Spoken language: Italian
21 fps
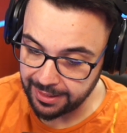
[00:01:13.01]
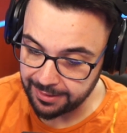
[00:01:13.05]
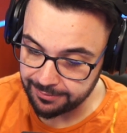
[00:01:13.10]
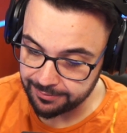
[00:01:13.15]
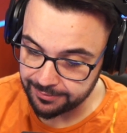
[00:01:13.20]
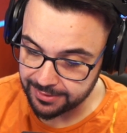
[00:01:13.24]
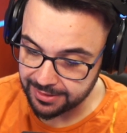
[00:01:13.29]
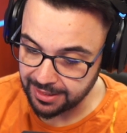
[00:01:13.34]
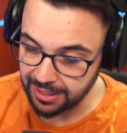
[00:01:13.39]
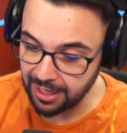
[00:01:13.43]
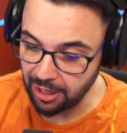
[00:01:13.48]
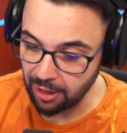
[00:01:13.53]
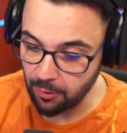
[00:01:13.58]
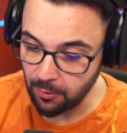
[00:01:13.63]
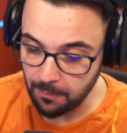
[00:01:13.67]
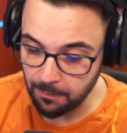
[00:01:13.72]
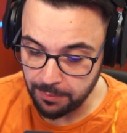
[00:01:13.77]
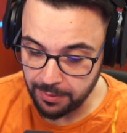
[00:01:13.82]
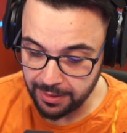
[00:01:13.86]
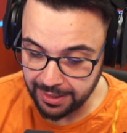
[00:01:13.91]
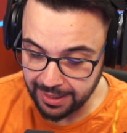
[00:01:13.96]
eh, sarà
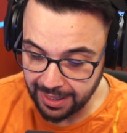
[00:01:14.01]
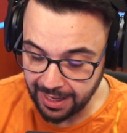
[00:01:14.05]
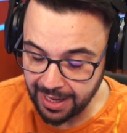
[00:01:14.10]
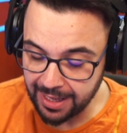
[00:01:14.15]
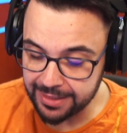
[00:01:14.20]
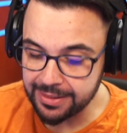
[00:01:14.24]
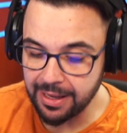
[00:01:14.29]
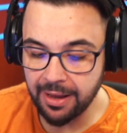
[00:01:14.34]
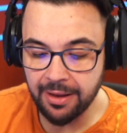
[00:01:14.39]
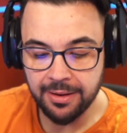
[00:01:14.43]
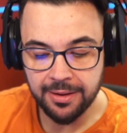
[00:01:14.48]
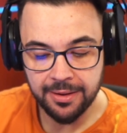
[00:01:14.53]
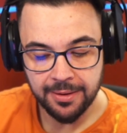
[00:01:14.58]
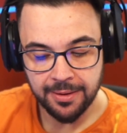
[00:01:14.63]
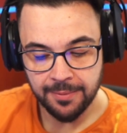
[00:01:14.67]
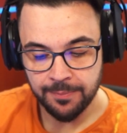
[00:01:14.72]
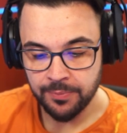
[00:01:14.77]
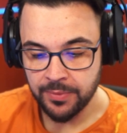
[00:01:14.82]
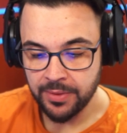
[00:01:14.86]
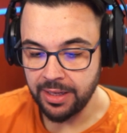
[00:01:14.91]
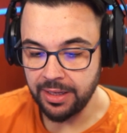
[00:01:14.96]
complicata.
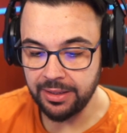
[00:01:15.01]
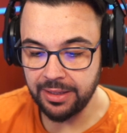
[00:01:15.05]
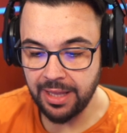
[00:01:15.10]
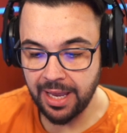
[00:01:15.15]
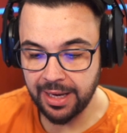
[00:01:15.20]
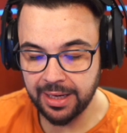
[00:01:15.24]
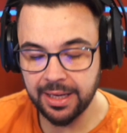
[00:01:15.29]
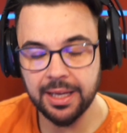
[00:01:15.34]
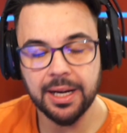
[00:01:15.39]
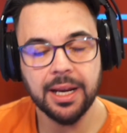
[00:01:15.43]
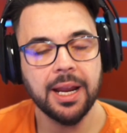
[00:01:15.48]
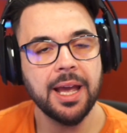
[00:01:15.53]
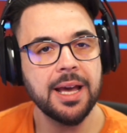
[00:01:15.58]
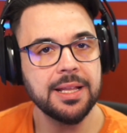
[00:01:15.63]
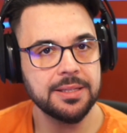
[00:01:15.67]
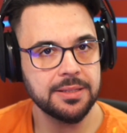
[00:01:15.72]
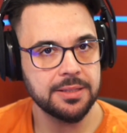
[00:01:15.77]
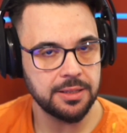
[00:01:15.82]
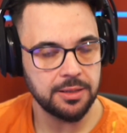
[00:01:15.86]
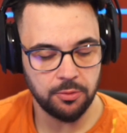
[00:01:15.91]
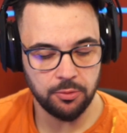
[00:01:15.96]
Il deck,
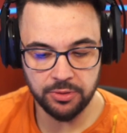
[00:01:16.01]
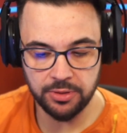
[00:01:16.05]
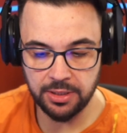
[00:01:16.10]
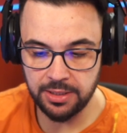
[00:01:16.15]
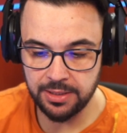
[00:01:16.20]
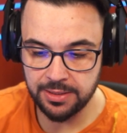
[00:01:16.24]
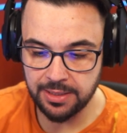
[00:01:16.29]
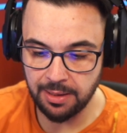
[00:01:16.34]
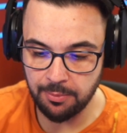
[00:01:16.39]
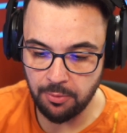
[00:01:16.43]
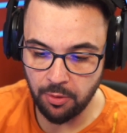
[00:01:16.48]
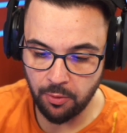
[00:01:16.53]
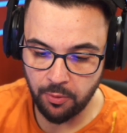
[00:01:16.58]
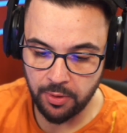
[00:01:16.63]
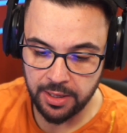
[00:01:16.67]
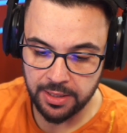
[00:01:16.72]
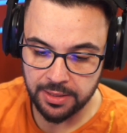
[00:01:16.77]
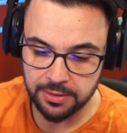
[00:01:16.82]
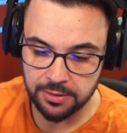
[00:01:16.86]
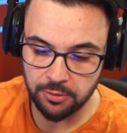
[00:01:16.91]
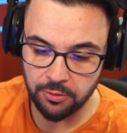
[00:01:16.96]
ragazzi, utilizziamo
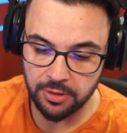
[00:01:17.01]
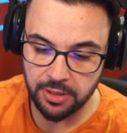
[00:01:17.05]
questo.